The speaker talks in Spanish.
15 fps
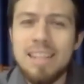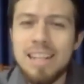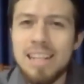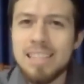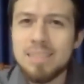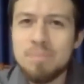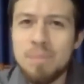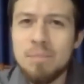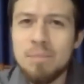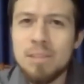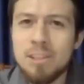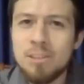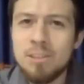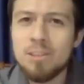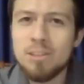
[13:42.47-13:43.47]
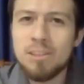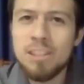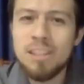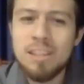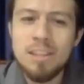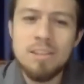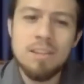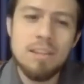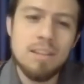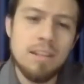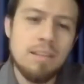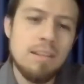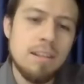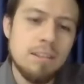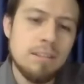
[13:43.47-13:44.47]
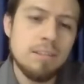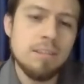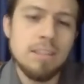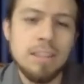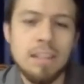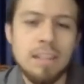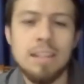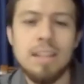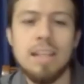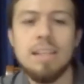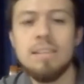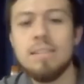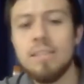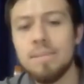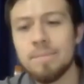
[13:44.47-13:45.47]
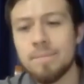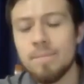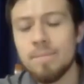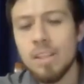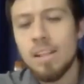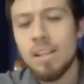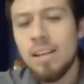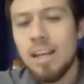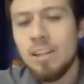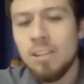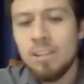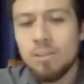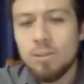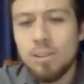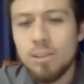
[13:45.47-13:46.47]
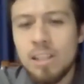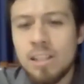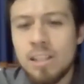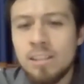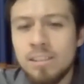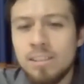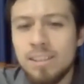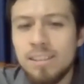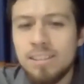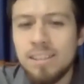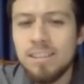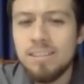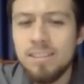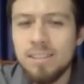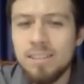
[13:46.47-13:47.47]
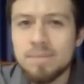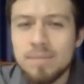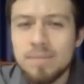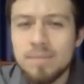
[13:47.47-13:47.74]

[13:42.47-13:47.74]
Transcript: le, exprimen otros siete años de trabajo en adelante. Hay una historia interesante.